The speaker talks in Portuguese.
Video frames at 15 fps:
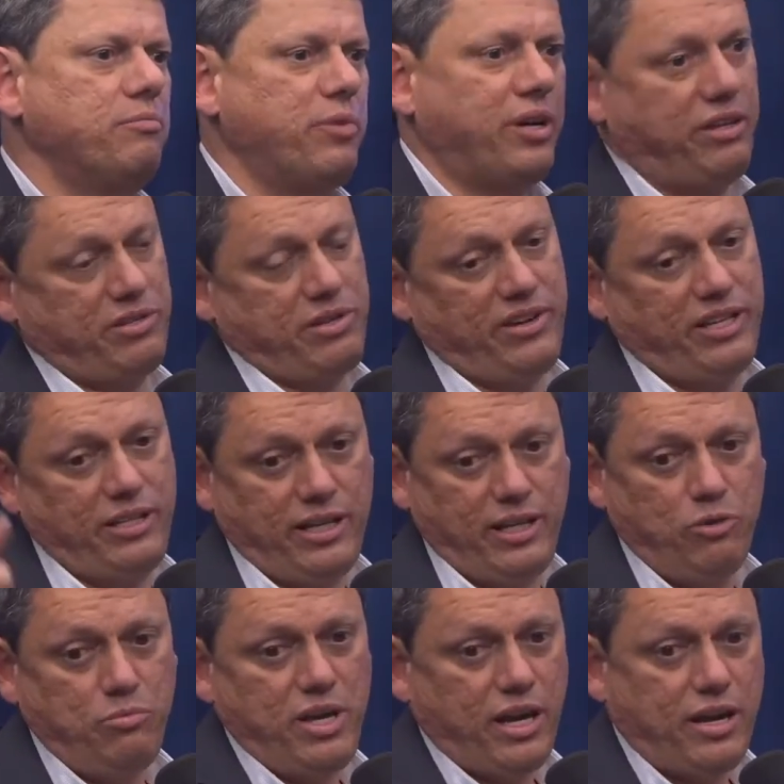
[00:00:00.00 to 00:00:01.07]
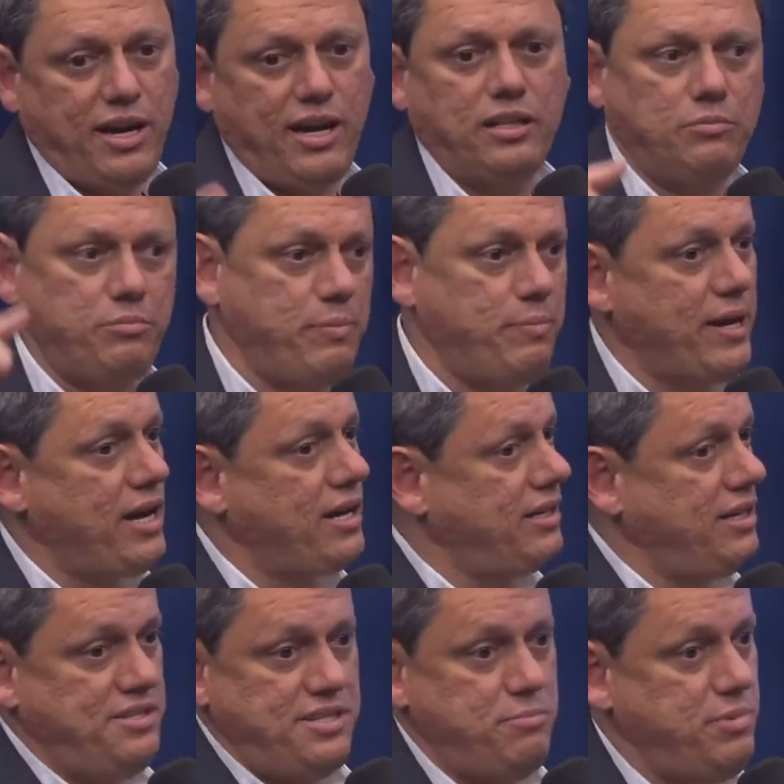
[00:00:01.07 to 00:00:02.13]
porque você vai ter que ir no mercado, pegar
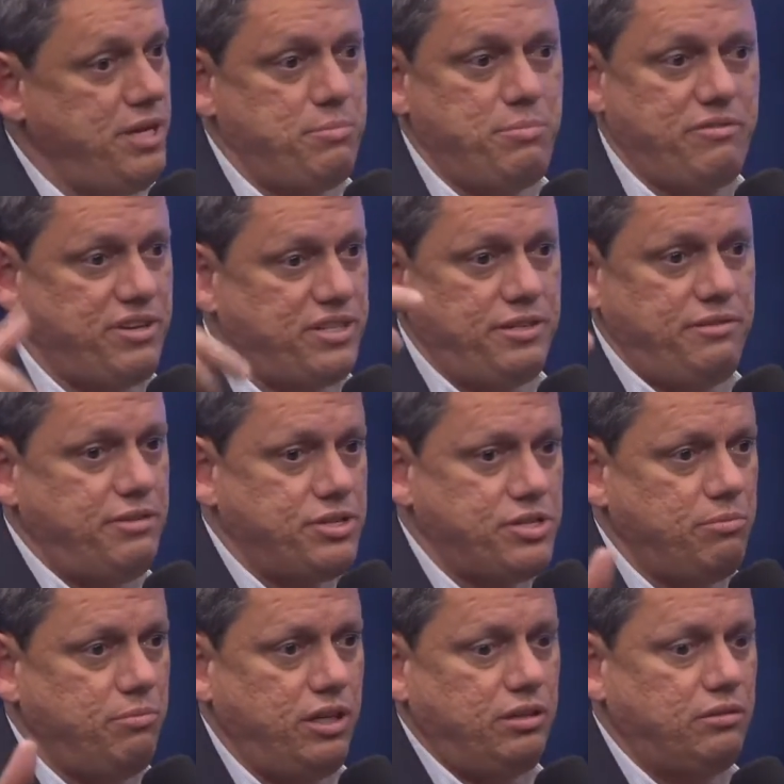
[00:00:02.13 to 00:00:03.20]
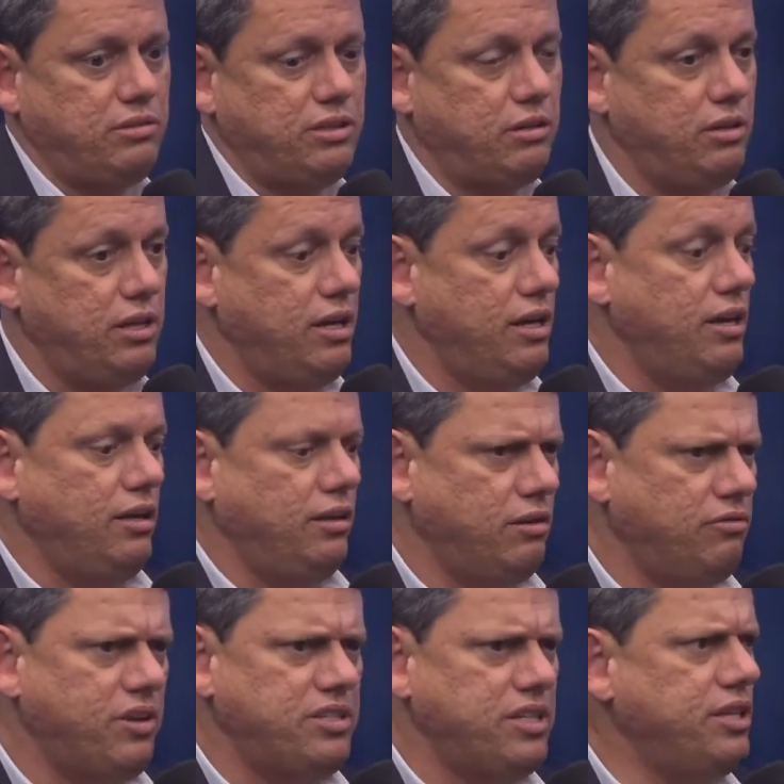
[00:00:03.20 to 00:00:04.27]
15 bi para fazer investimento e tal. Então
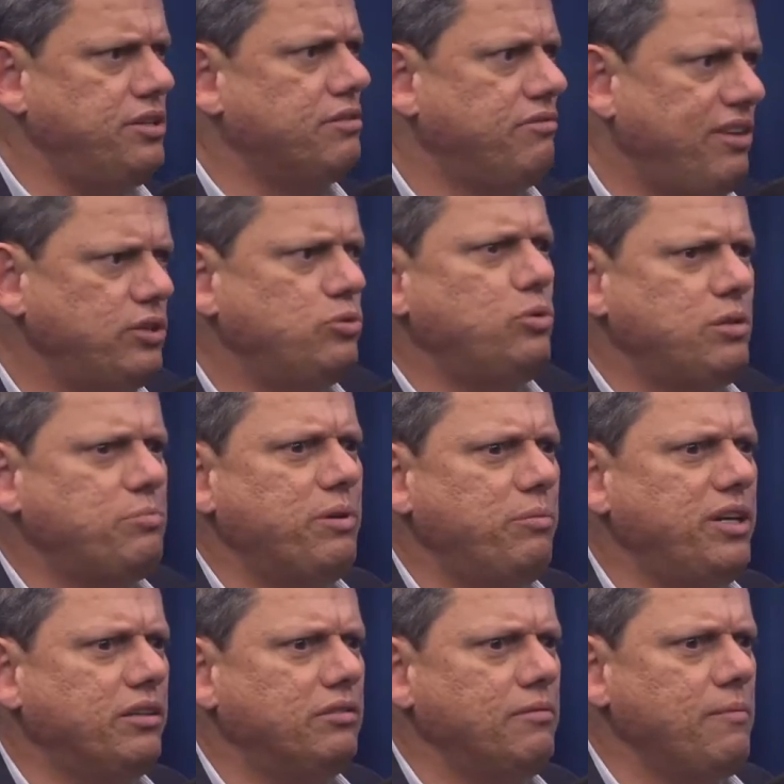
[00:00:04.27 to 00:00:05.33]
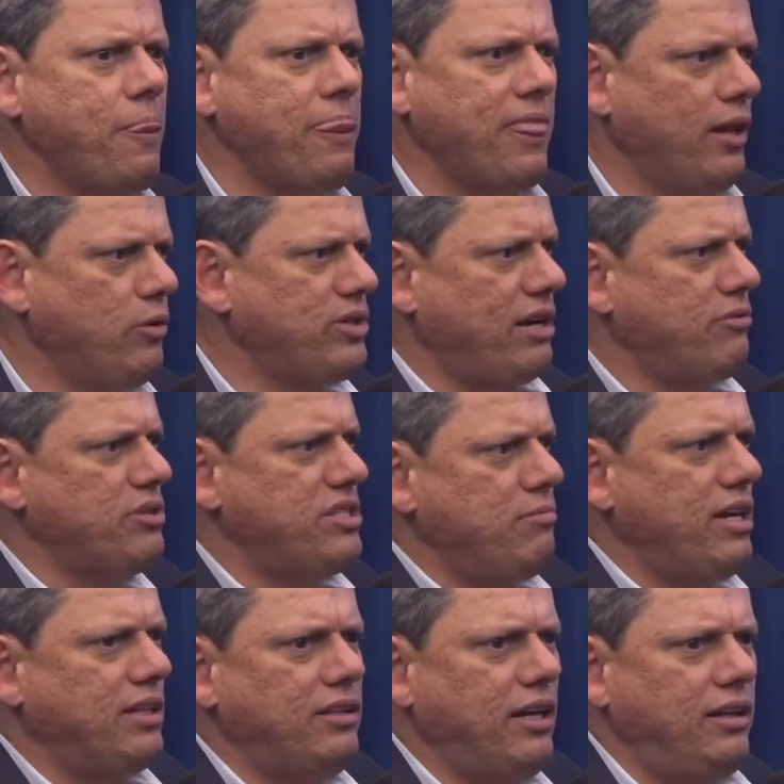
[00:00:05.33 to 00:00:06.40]
faz o seguinte, faz adulta primeiro. Os caras vão se
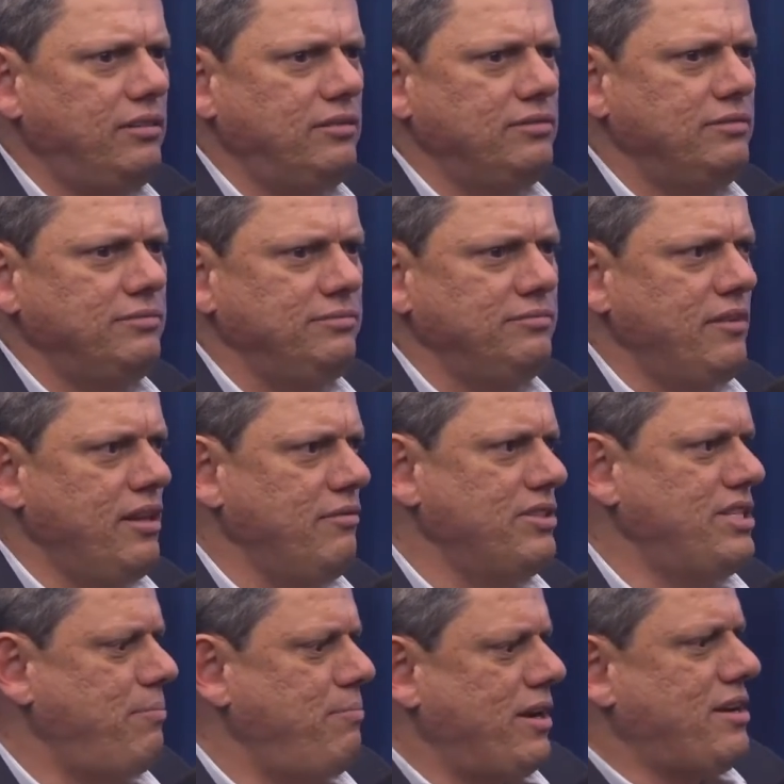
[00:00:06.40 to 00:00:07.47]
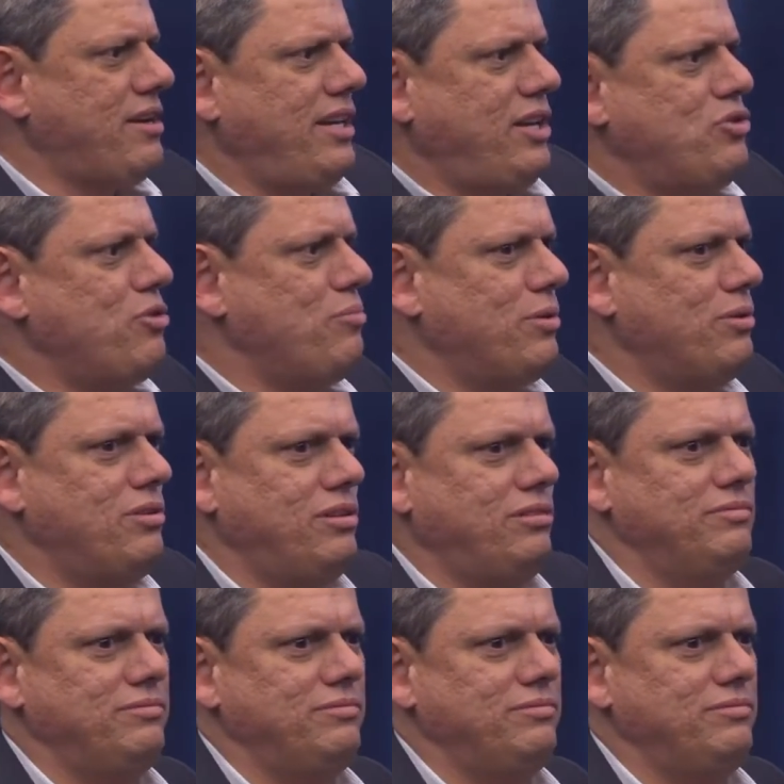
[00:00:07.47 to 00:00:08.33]
matar, você pega quem sobrou